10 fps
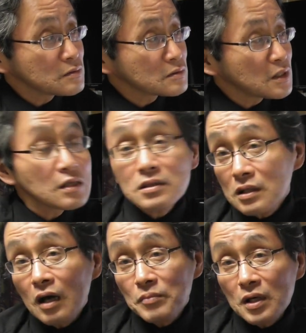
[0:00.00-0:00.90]
正
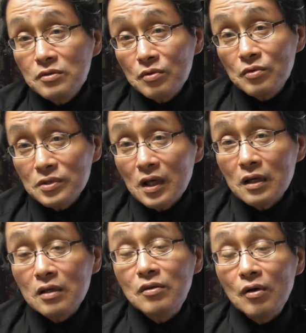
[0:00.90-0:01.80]
式な名称として
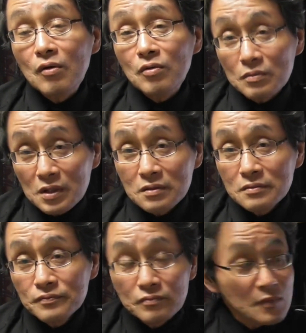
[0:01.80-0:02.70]
入れておりま
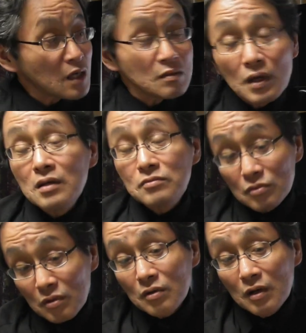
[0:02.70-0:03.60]
す。で、今、
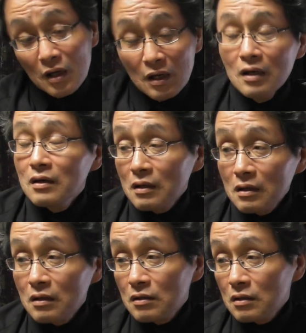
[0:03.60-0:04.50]
その、
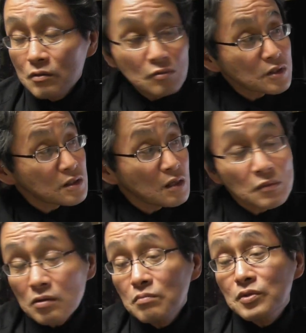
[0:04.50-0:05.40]
えー、この北
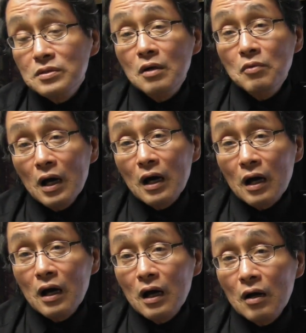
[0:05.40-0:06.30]
山本文さん
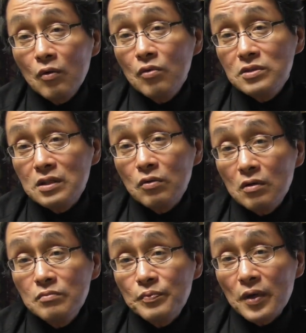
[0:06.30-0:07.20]
はあ、公式
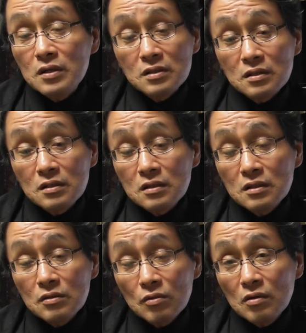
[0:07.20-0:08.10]

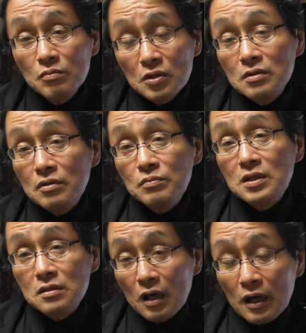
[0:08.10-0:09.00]
ホームページを持っており
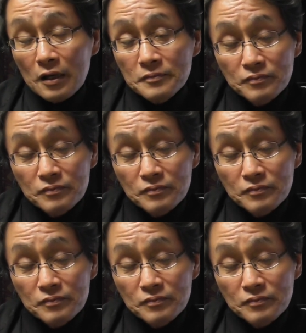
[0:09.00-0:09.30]
まして、